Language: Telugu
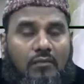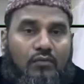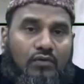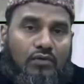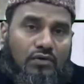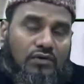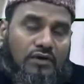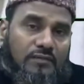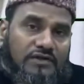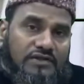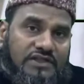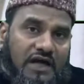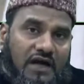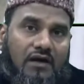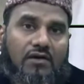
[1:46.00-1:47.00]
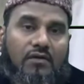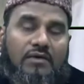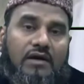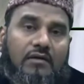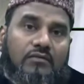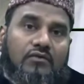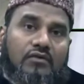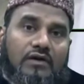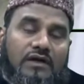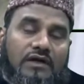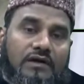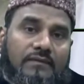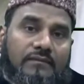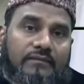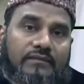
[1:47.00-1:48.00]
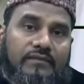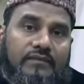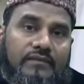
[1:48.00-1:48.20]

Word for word: ఆ మూడు నిమిషాల్లో మనం కొన్ని